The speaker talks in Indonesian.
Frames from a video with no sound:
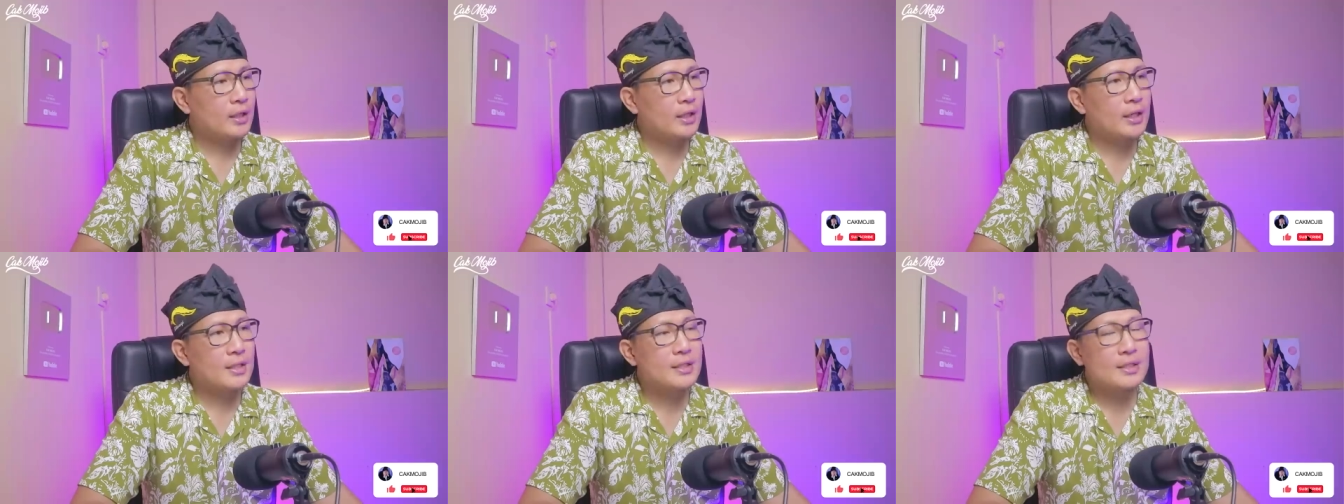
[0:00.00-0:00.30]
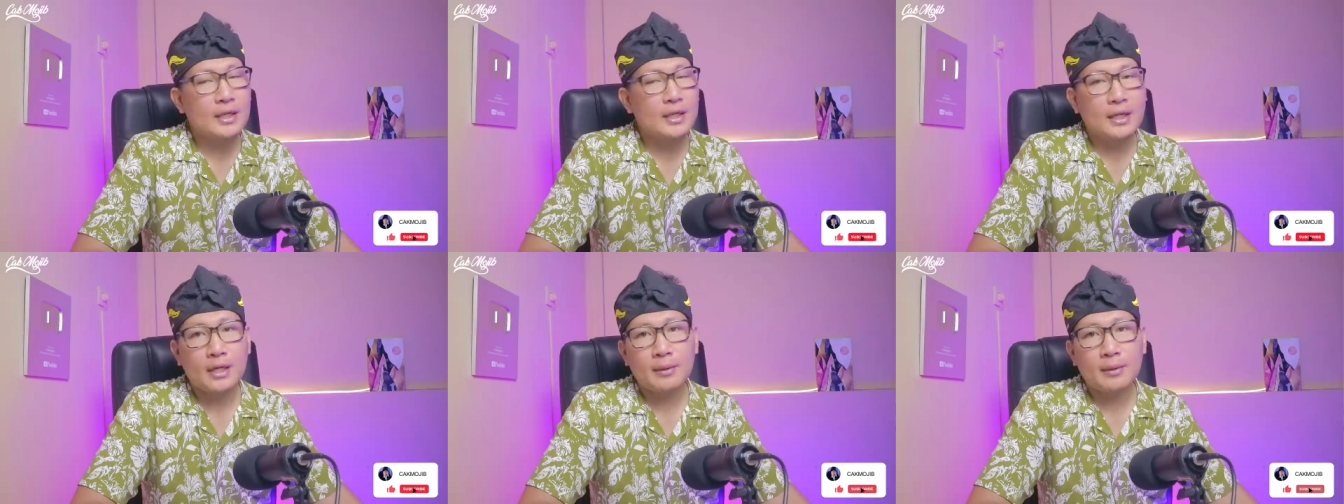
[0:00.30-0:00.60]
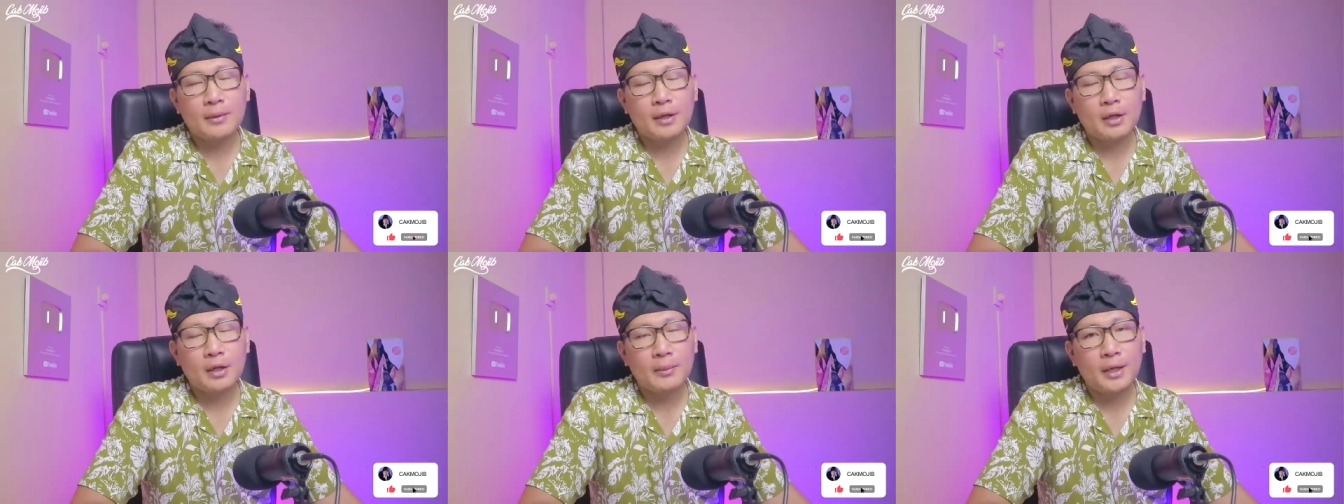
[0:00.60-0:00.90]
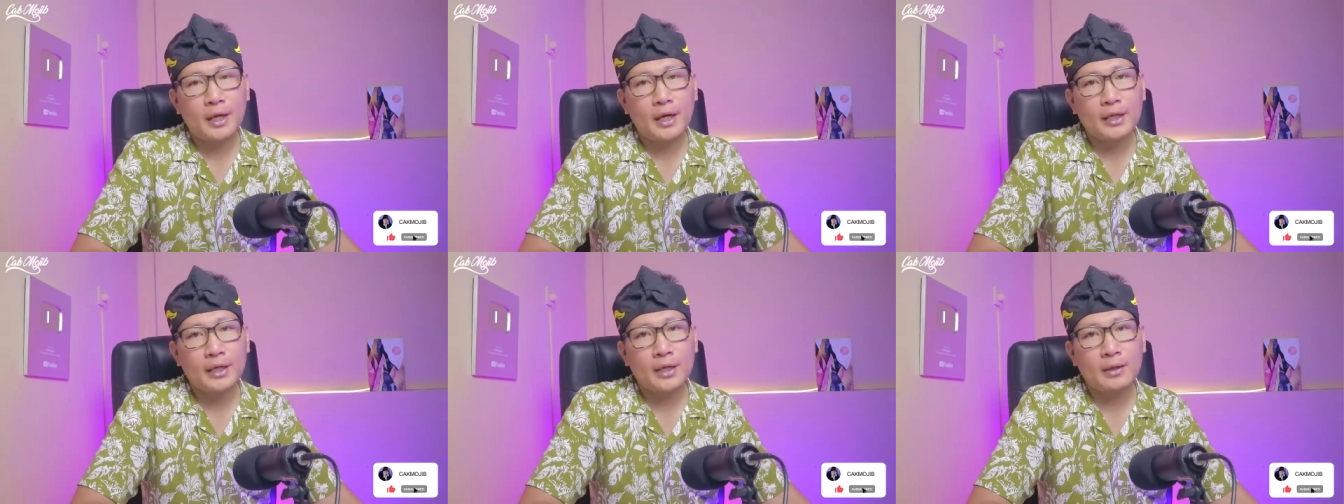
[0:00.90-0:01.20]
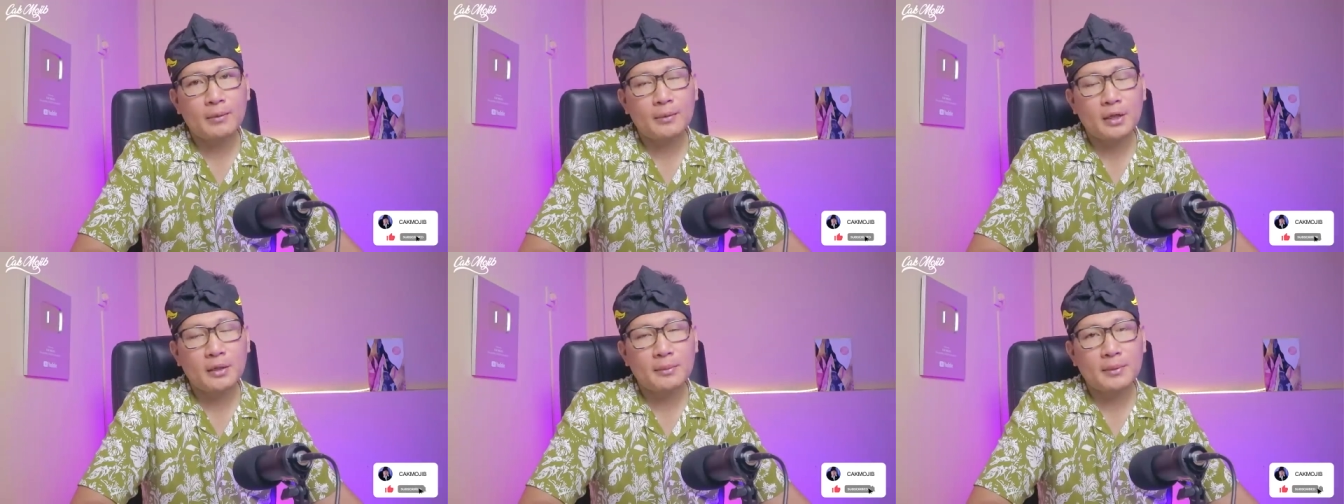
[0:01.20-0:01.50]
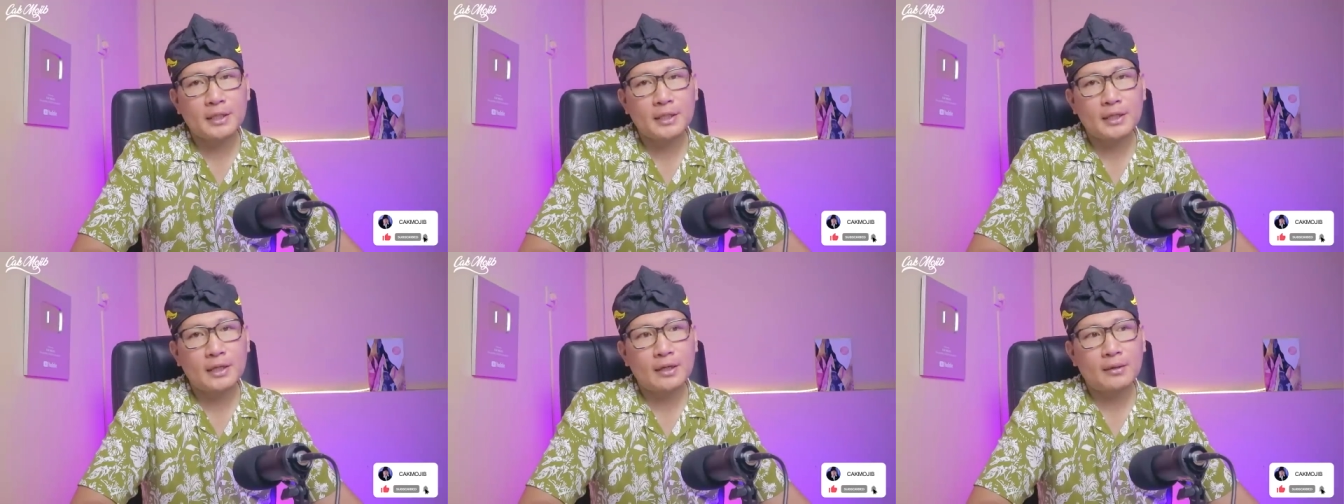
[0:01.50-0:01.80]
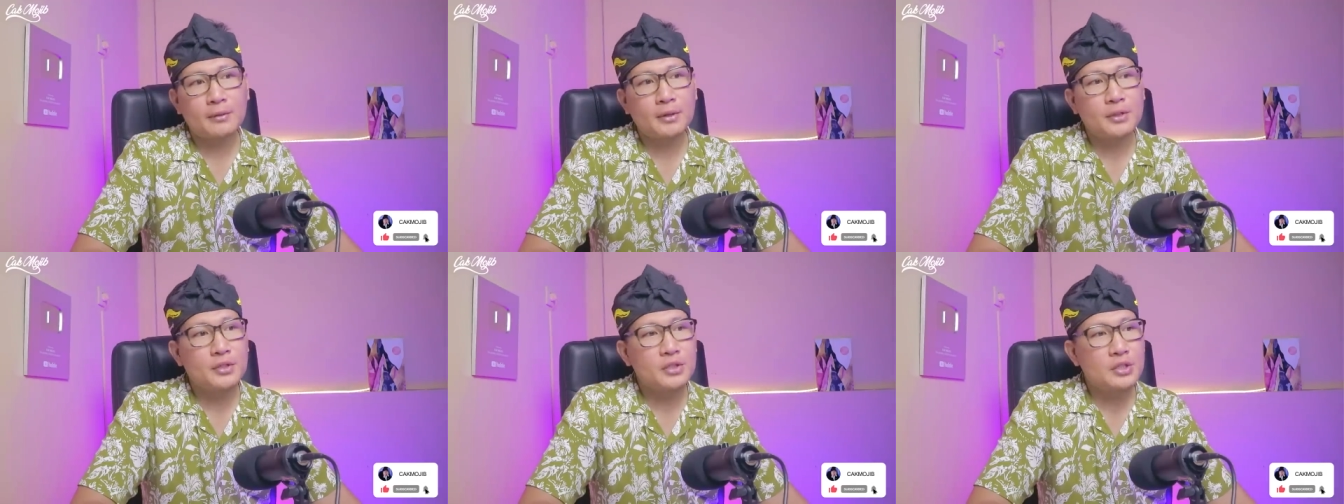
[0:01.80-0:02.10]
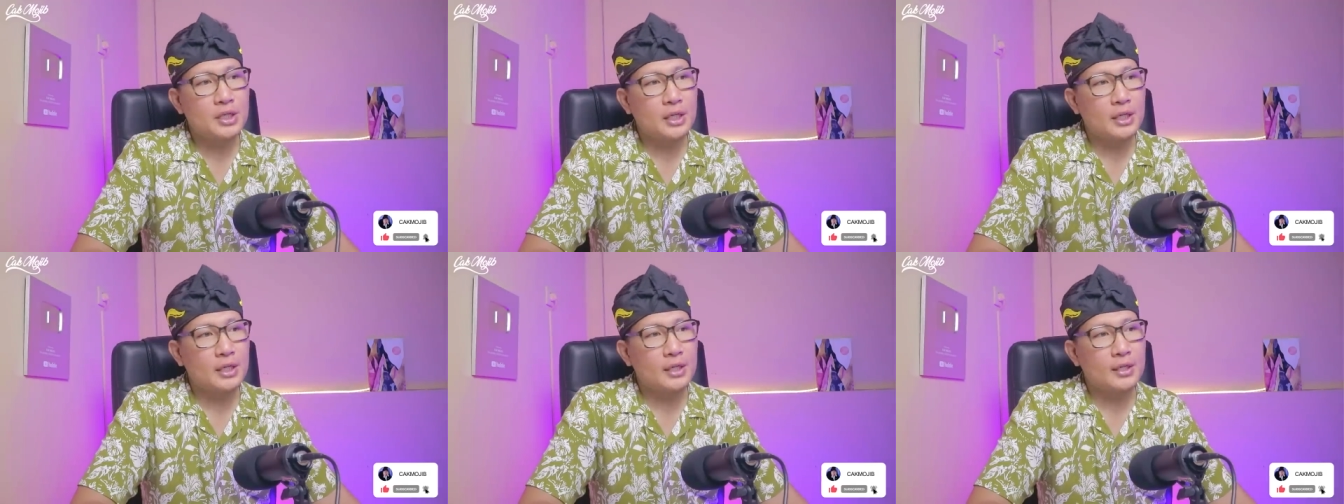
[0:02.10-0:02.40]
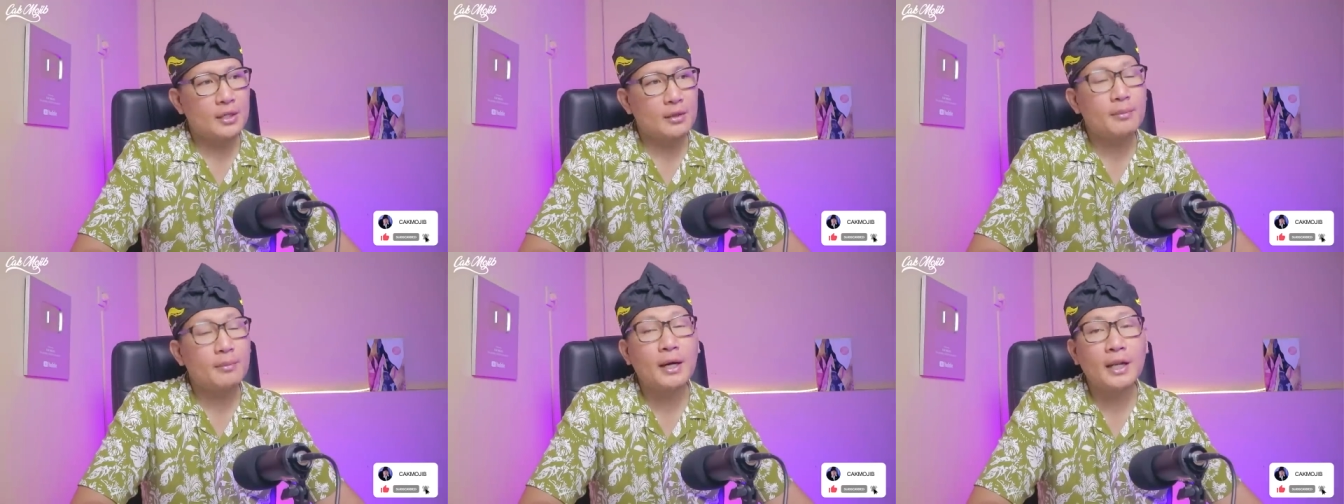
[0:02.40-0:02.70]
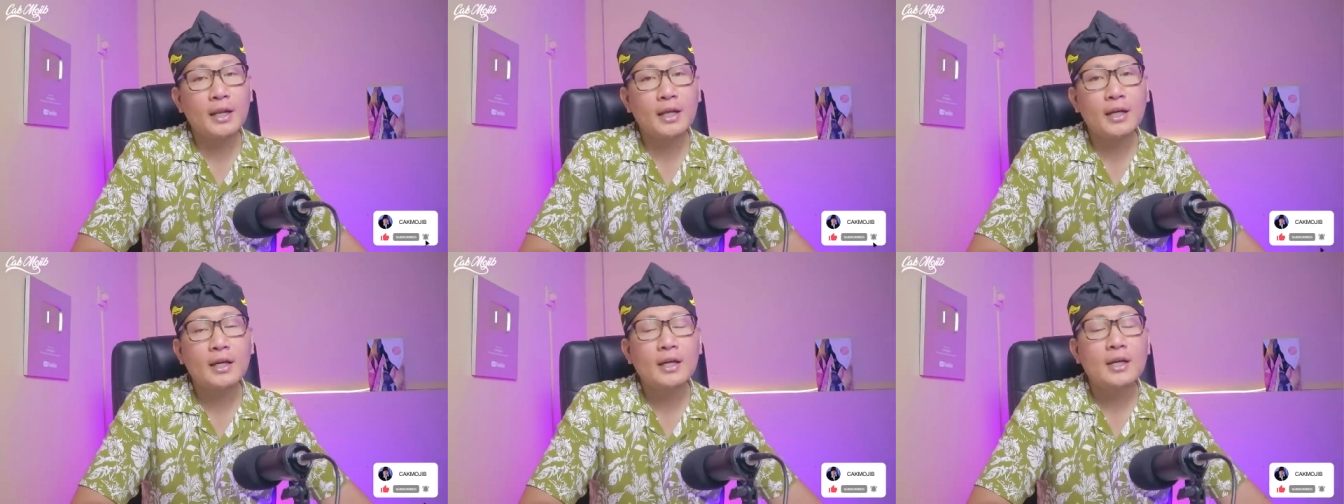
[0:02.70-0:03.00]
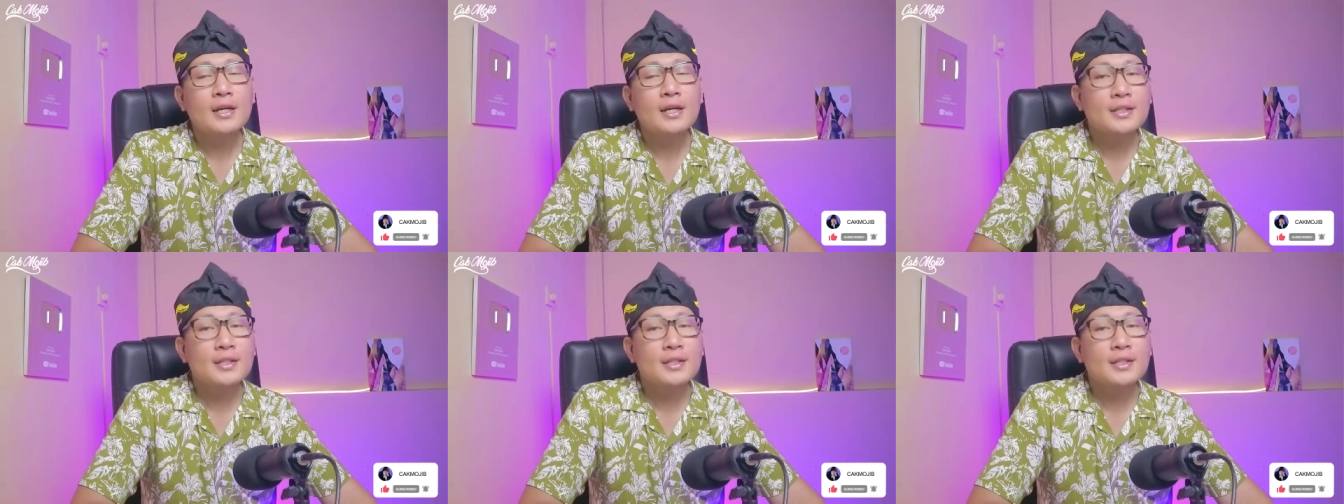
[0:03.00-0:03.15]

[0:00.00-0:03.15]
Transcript: dari segala mara bahaya Malapetaka bencana dan bala